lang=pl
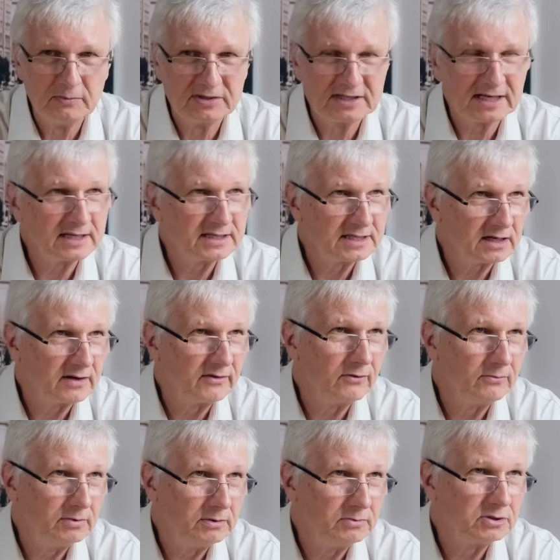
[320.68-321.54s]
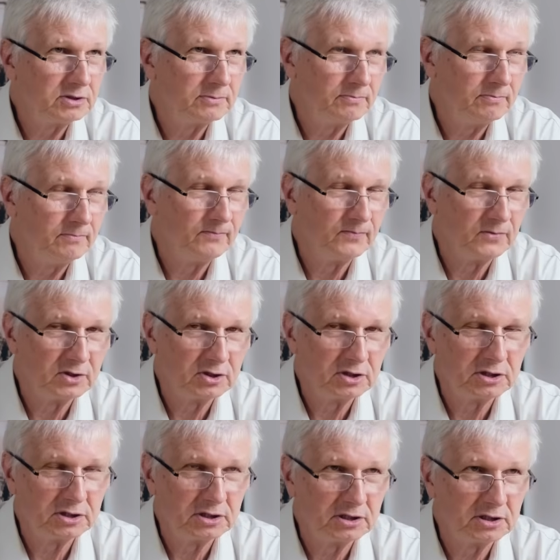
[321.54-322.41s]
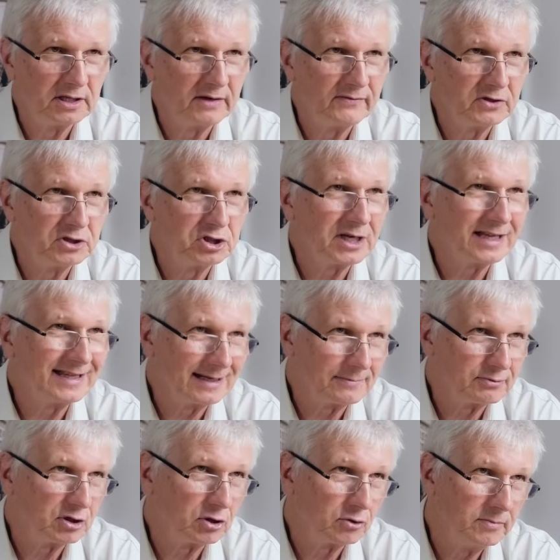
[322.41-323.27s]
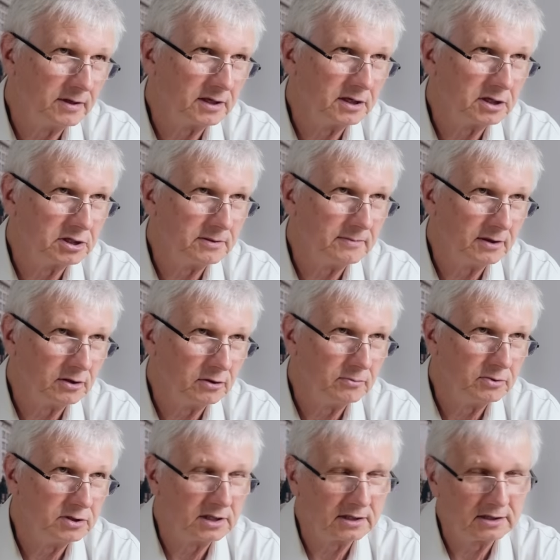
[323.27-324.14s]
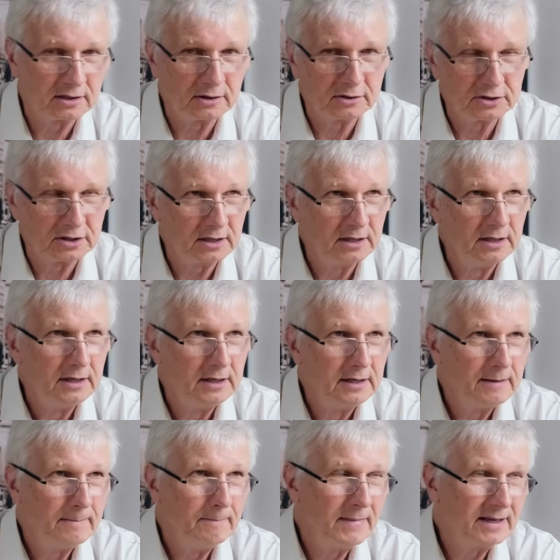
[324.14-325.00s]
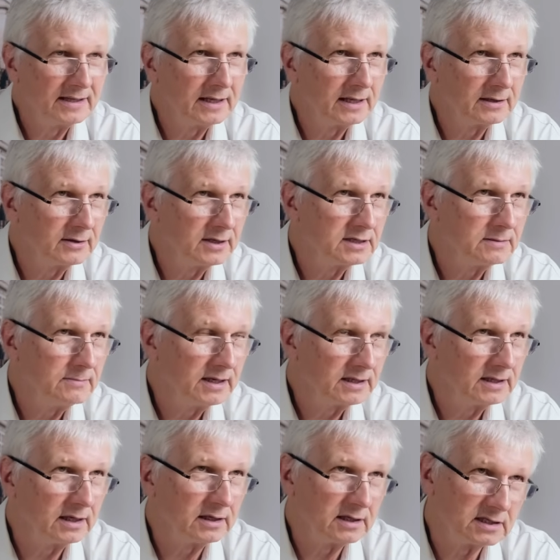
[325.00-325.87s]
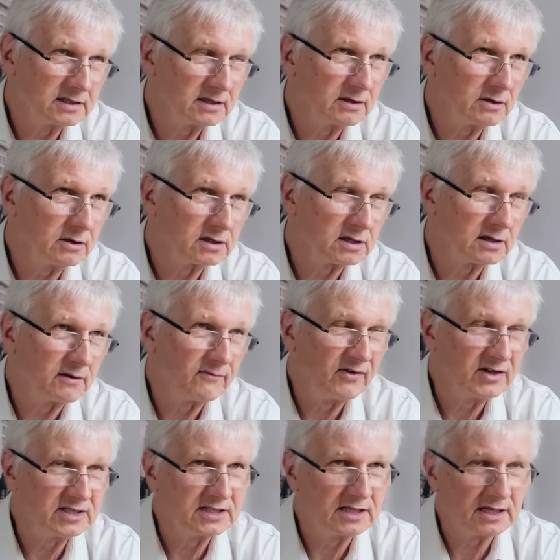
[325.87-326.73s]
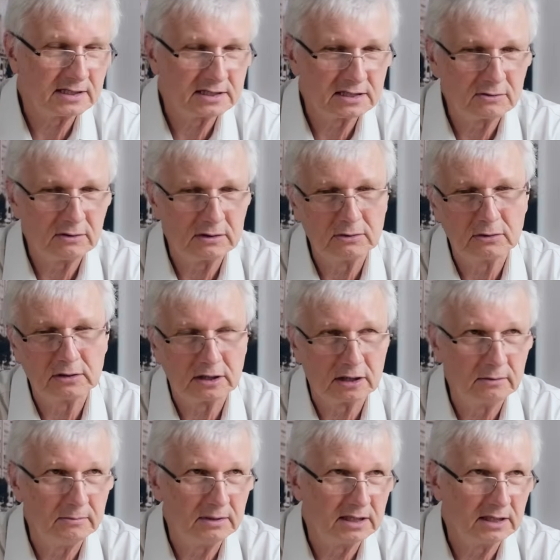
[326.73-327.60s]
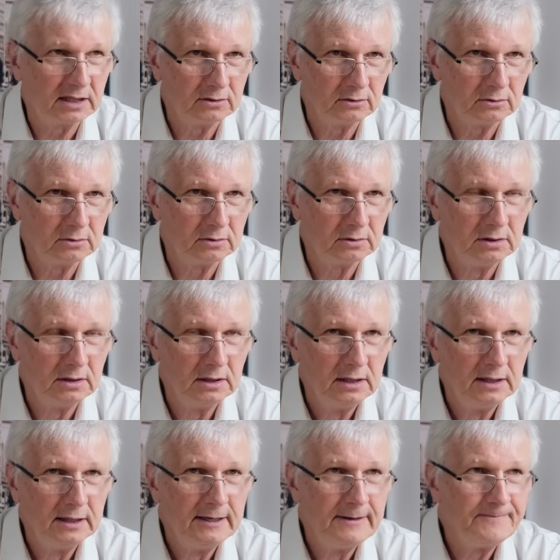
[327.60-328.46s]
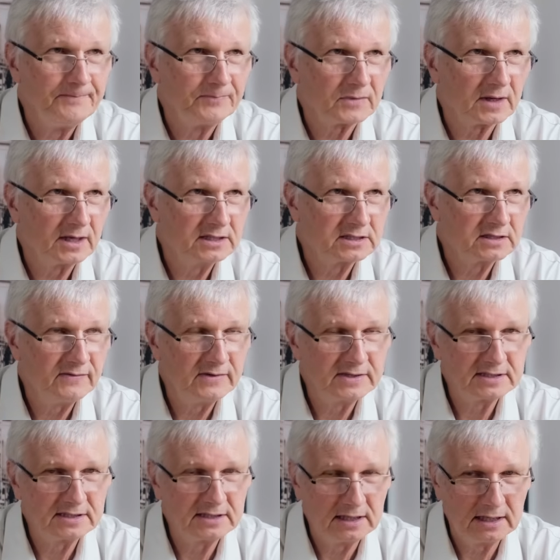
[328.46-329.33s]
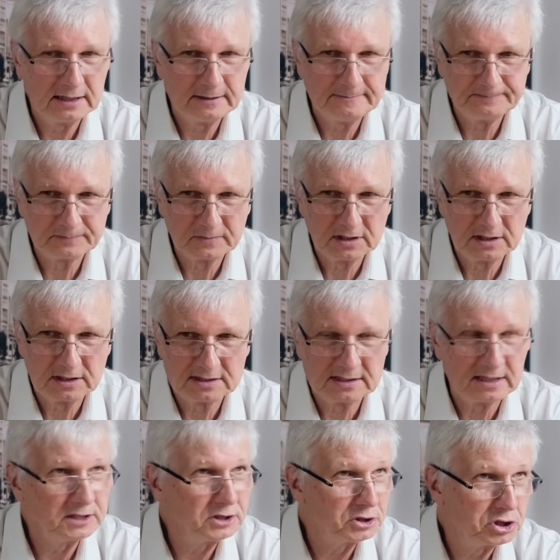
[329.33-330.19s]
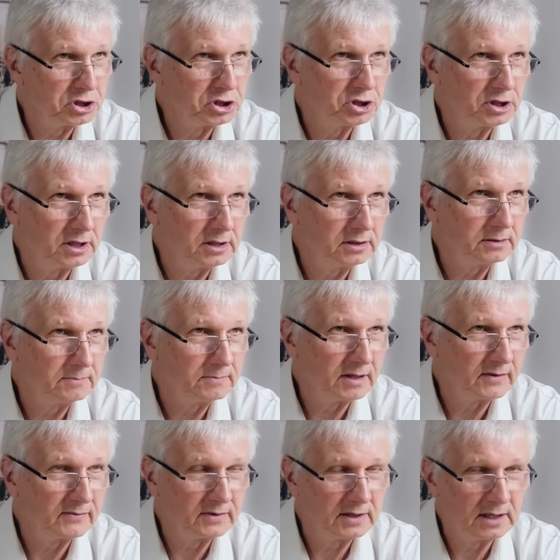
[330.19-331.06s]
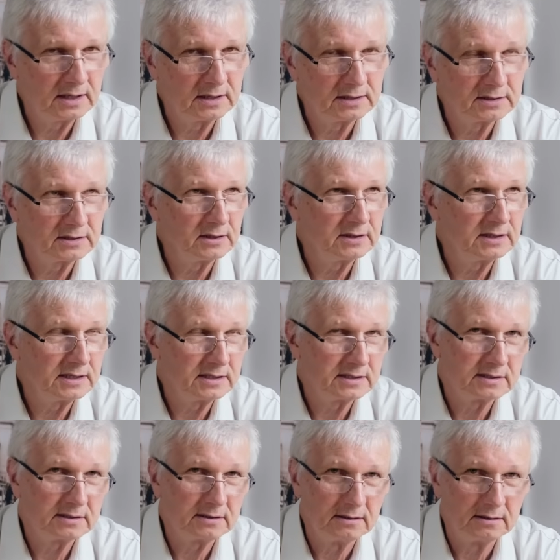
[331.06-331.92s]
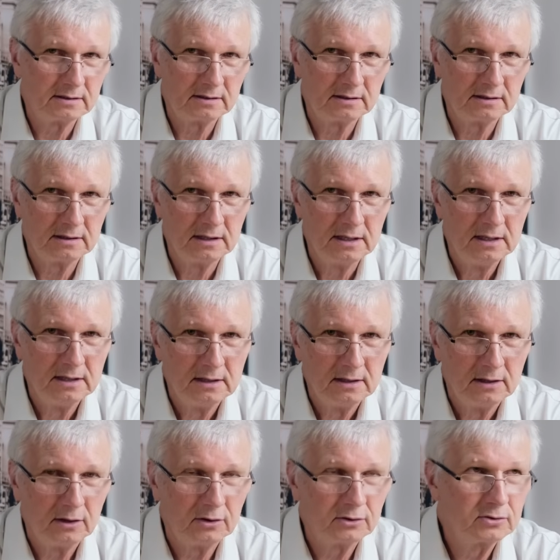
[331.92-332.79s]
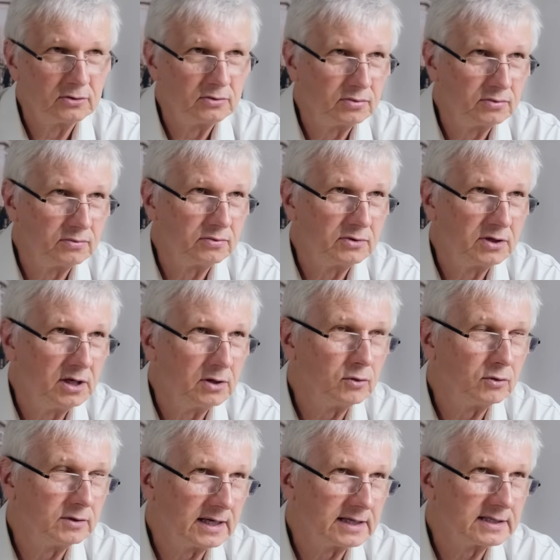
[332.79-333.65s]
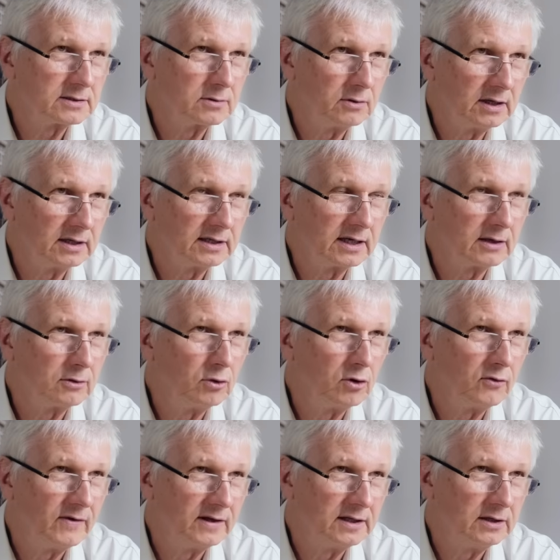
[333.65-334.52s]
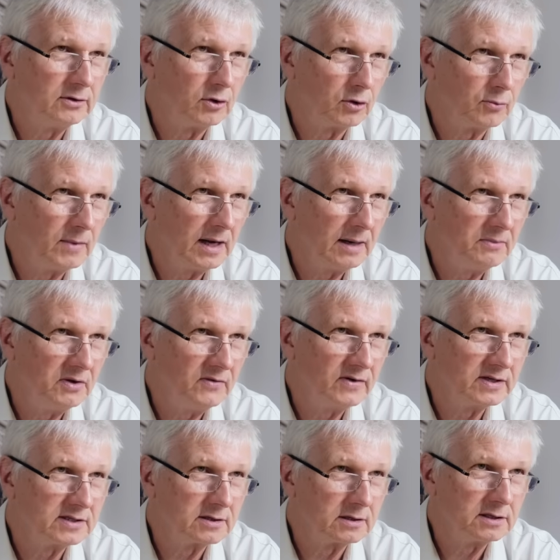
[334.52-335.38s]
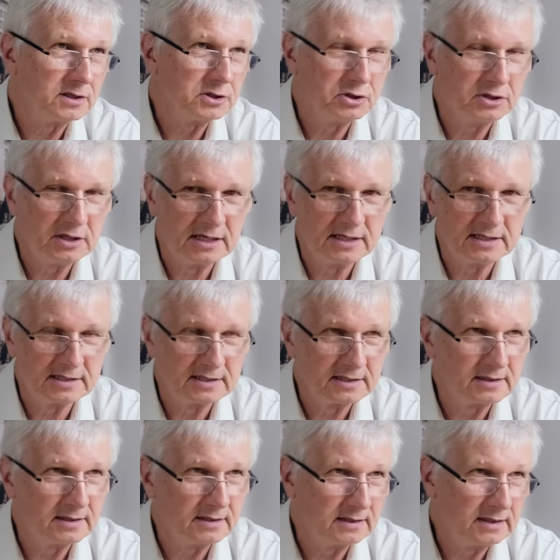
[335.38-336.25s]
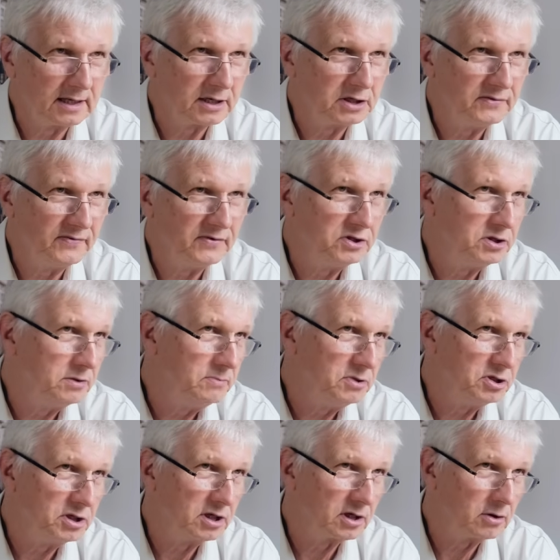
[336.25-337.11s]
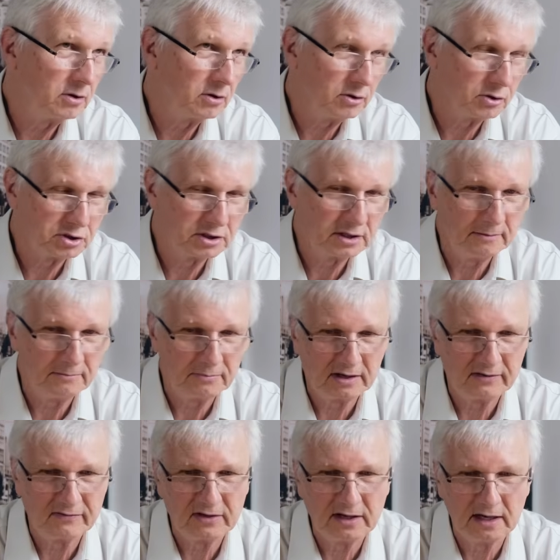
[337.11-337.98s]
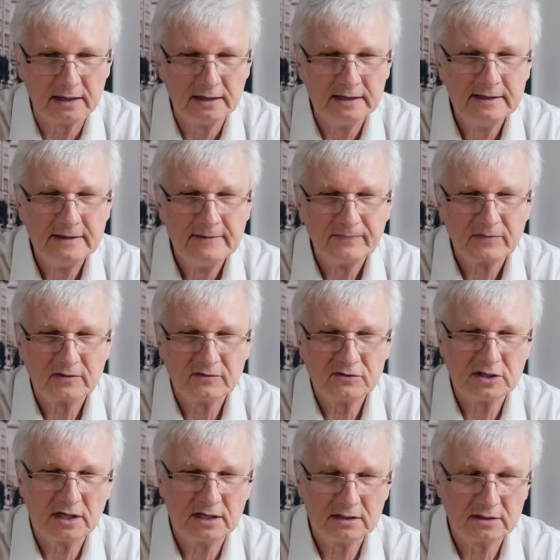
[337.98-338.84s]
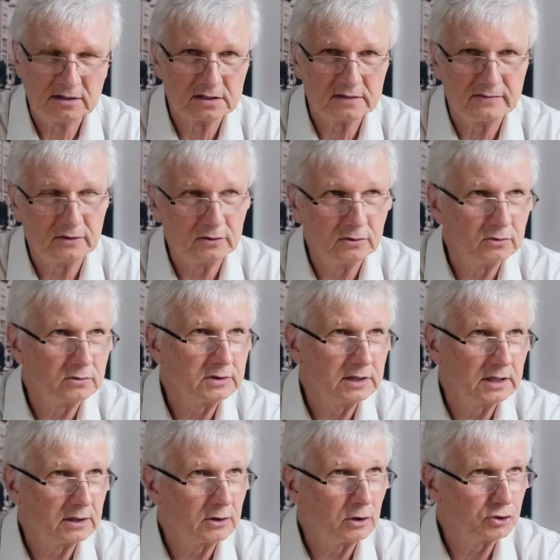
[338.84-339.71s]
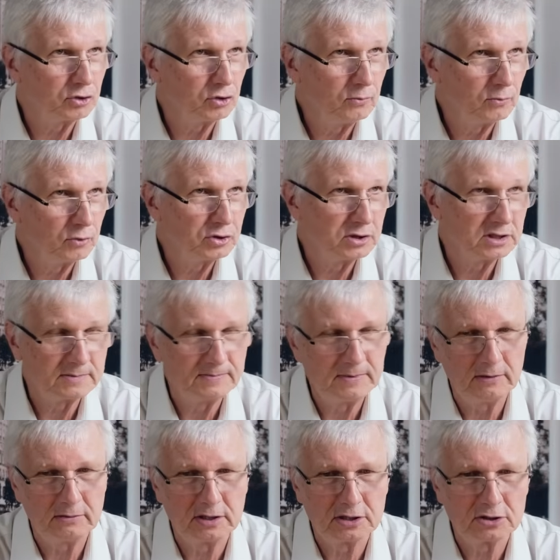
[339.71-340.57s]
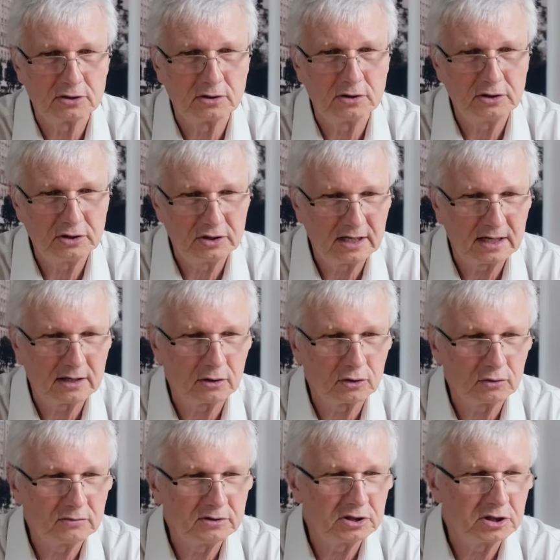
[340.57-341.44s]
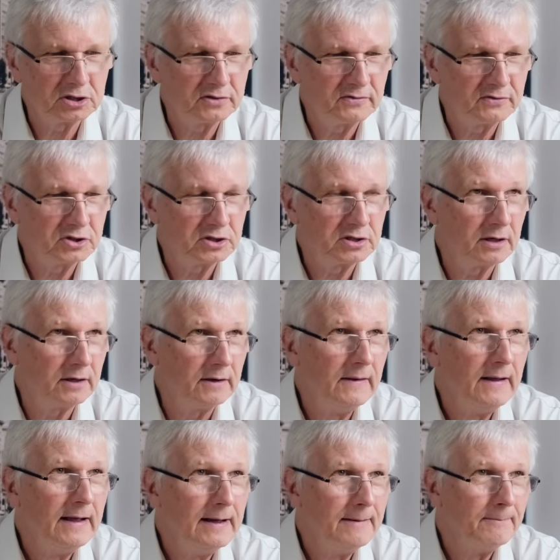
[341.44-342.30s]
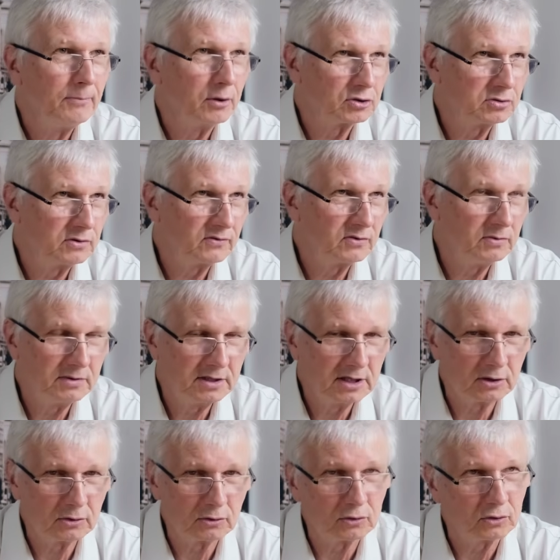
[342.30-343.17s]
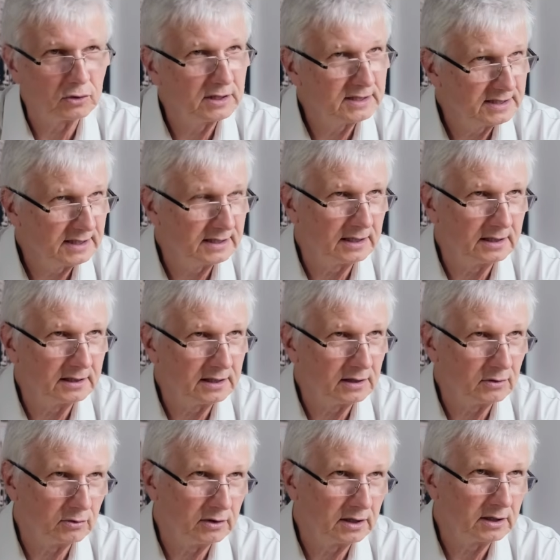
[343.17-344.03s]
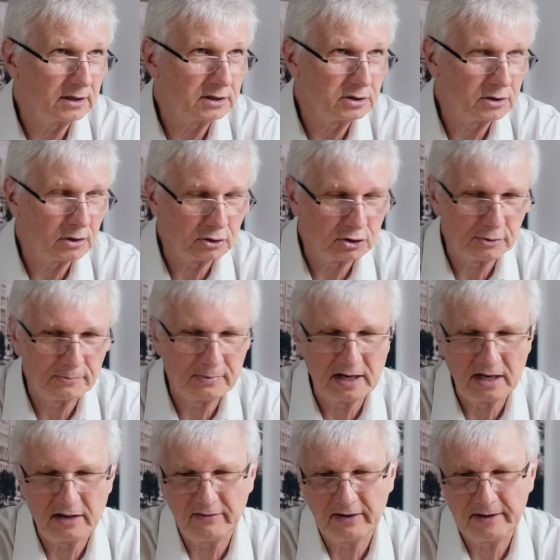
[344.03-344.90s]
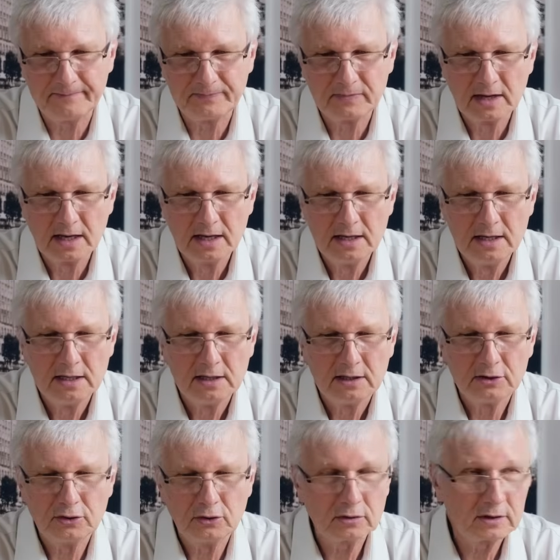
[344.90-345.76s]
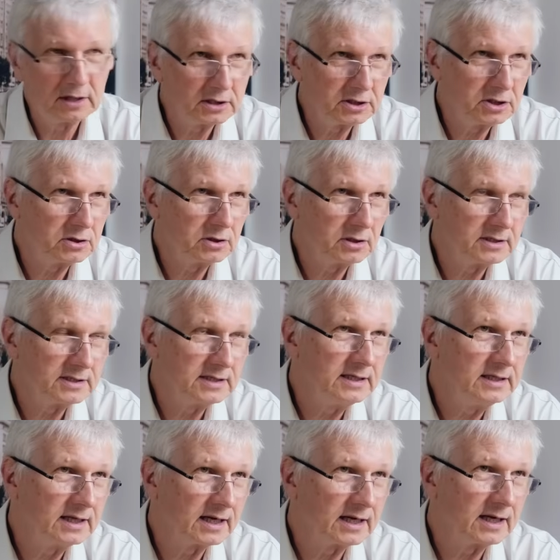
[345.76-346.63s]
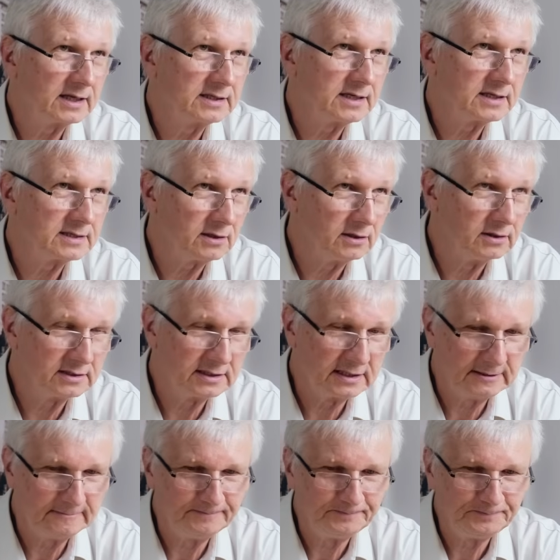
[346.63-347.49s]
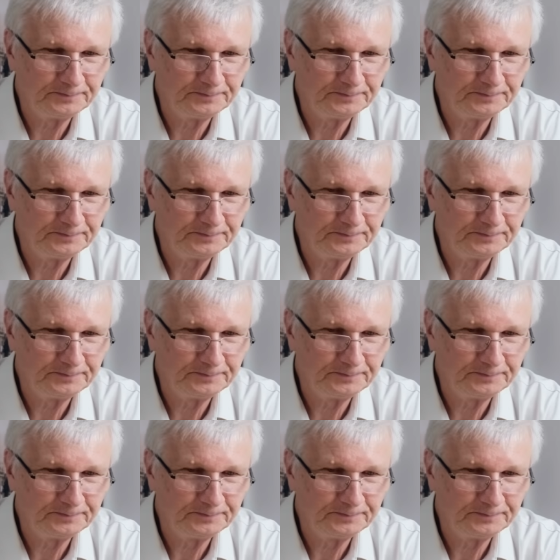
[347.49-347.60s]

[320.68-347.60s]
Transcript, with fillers: zaryzykowałbym, że, że, że nawet żadnych przeróbek nie trzeba robić, dlatego że metan to jest metan, jest tylko kwestia składu tego metanu jest kwestia e, zanieczyszczeń, prawda, co jest e, od kilkunastu lat regulowane normami, więc to też nie jest jakiś widzimy się kogoś tam, prawda, w Wydziale Rozwoju. Ten kocioł musi spełniać to i te kotły rzeczywiście poszły w tym kierunku. To jest jeden kierunek, jeżeli chodzi o paliwa. Druga rzecz to jest integracja z OZE.